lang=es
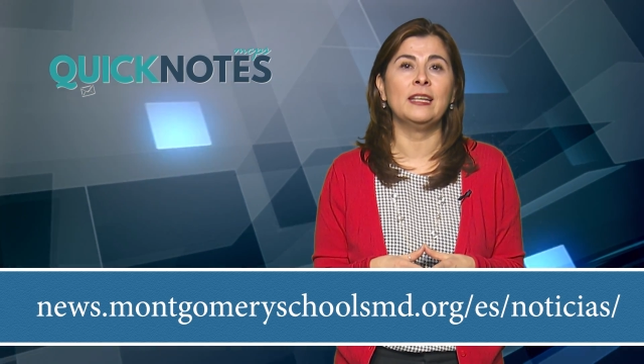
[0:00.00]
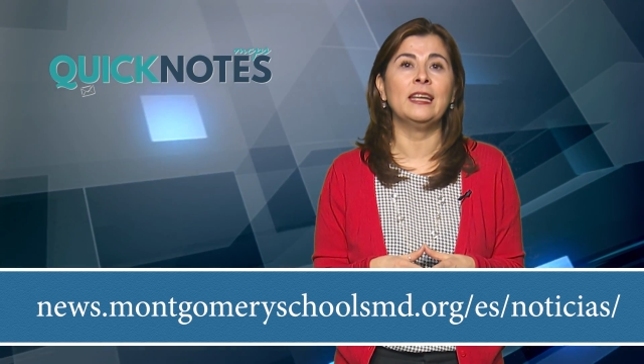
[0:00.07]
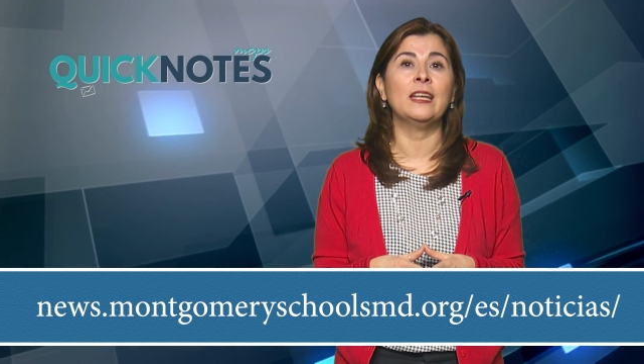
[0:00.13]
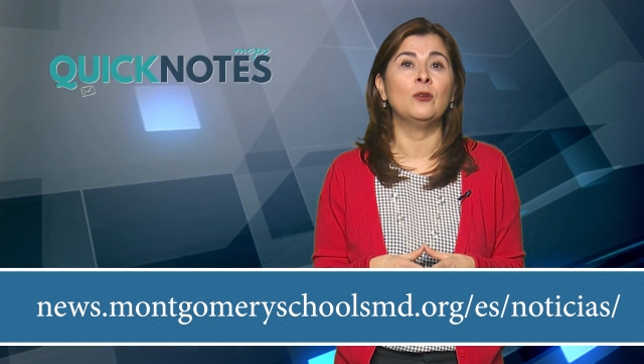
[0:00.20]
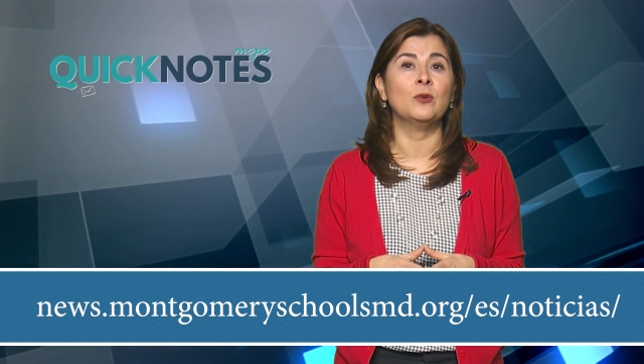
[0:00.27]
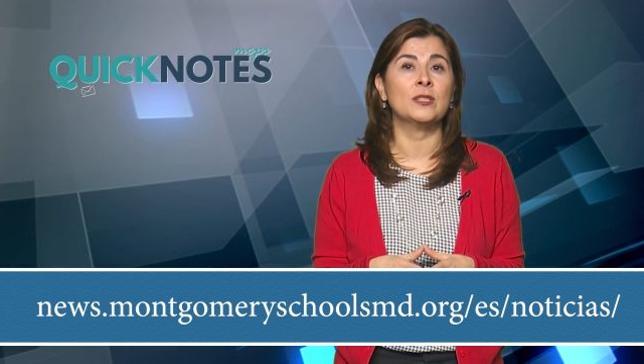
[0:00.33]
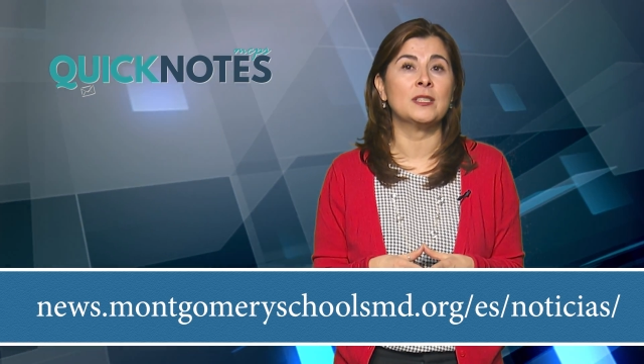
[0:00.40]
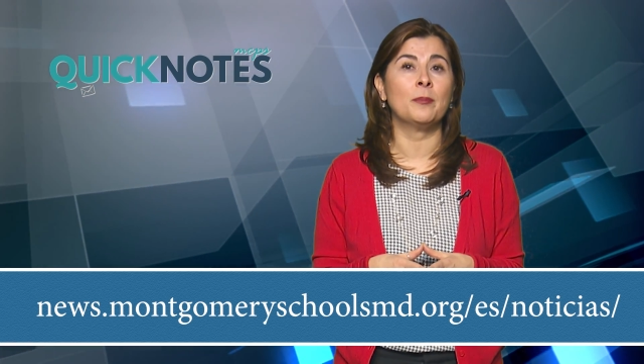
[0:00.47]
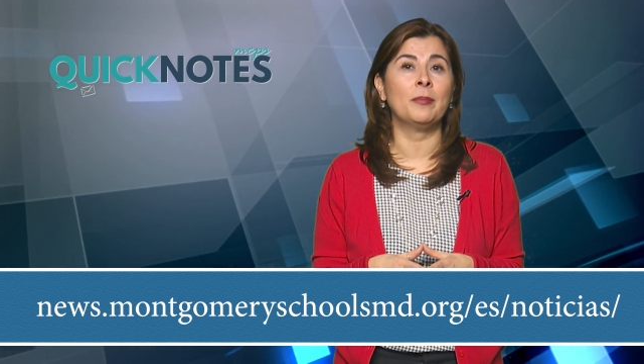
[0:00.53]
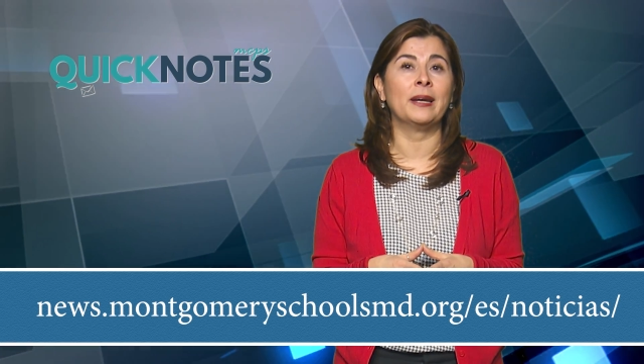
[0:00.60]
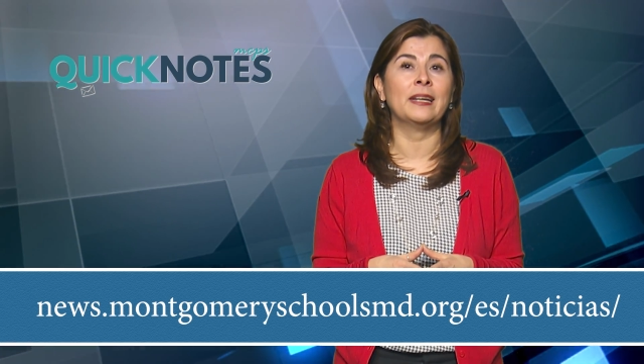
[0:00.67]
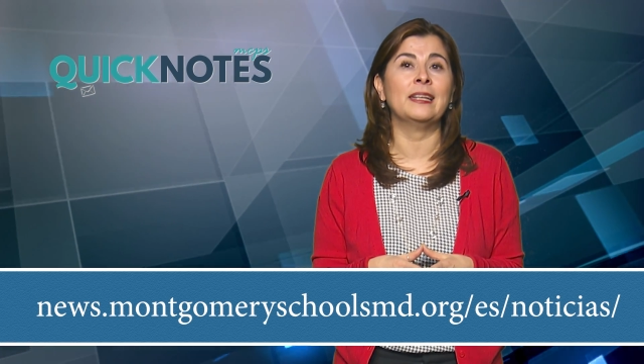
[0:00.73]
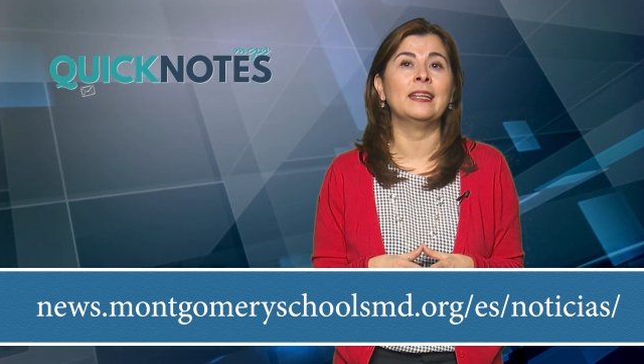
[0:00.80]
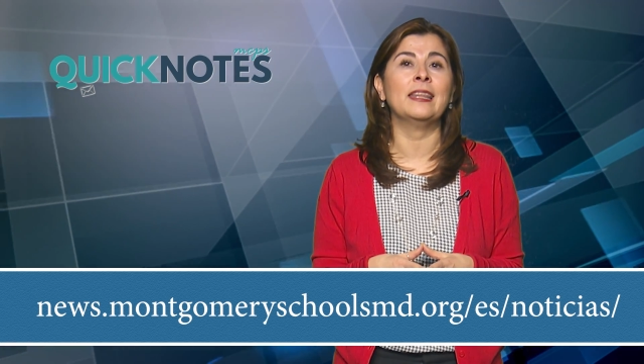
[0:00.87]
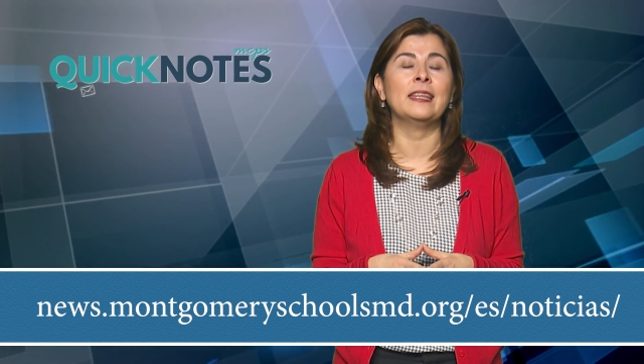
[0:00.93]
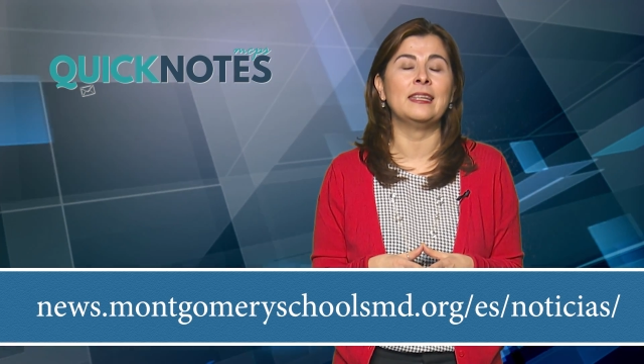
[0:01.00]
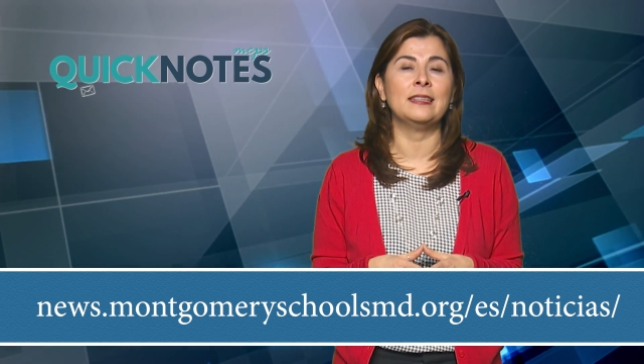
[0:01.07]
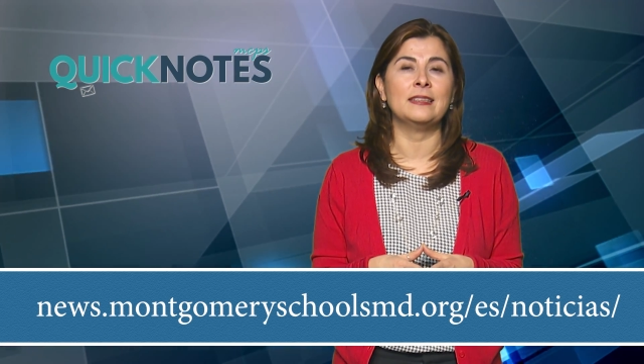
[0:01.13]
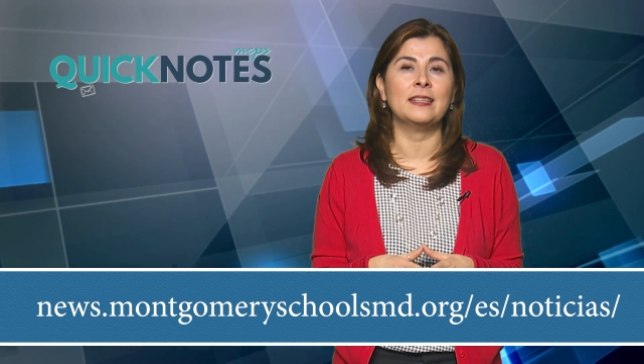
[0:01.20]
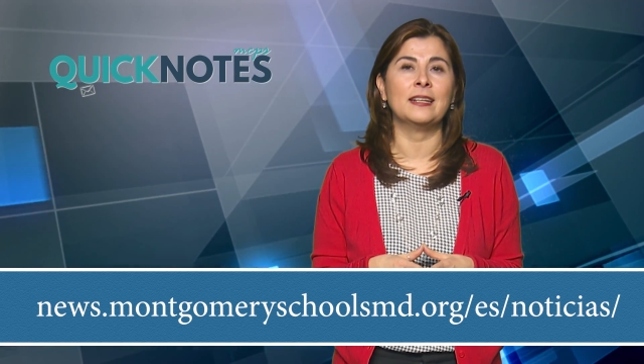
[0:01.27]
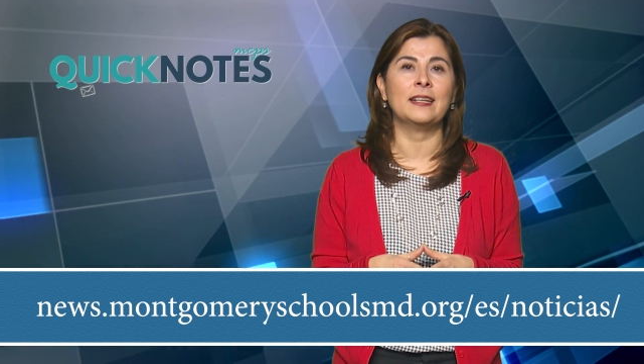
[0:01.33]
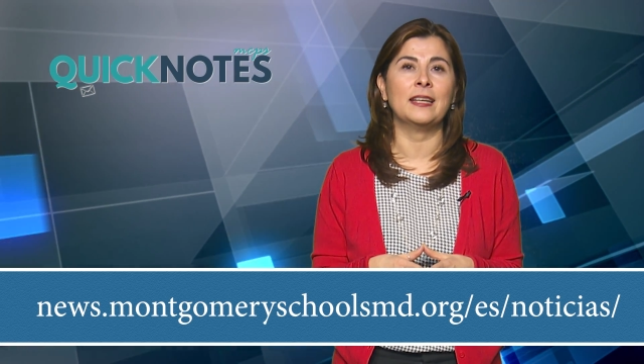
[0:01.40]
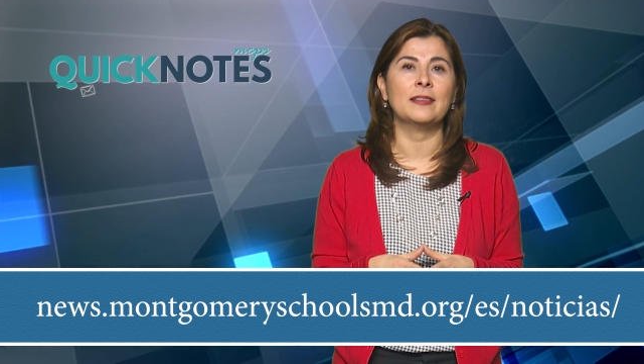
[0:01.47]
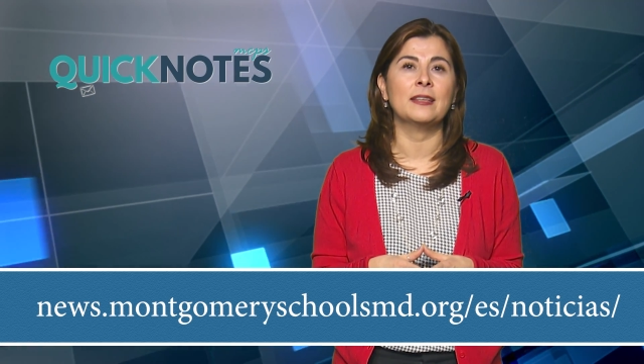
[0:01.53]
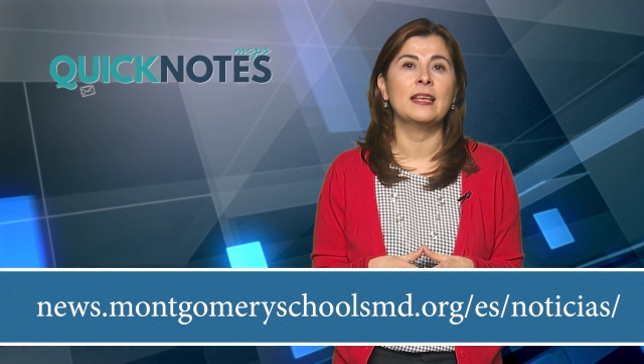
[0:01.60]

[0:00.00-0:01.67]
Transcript: en nuestra página de Internet.